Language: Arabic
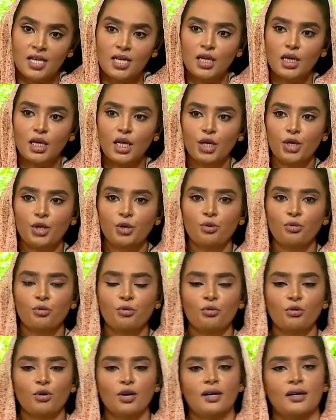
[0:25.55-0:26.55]
إلا
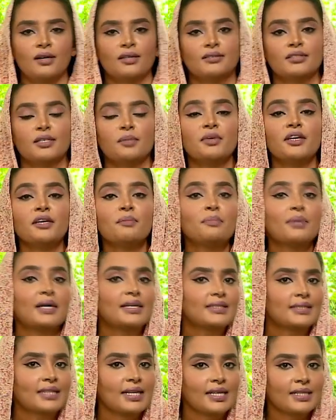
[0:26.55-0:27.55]
أنه آه، طبيب
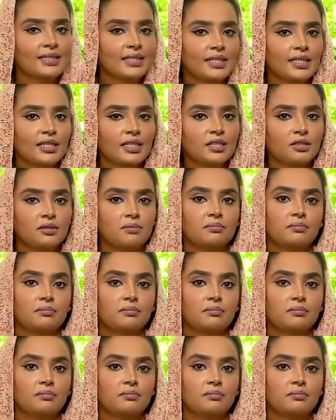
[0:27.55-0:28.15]
التخدير